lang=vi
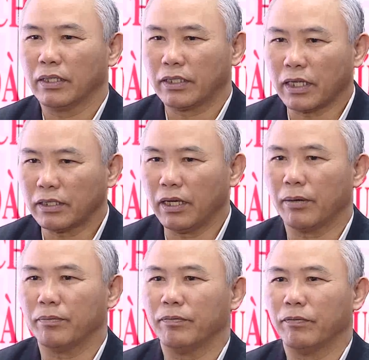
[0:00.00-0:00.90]
trách nhiệm
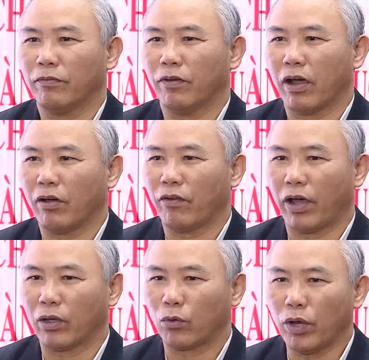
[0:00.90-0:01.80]
và
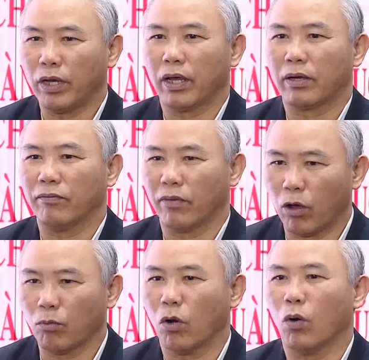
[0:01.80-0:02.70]
phải quyết liệt
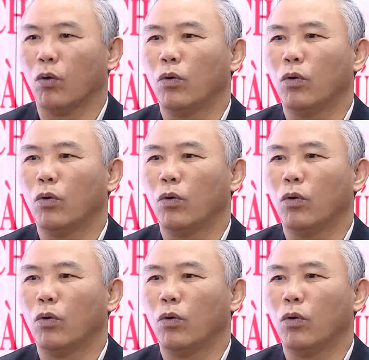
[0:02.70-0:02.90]
đồng bộ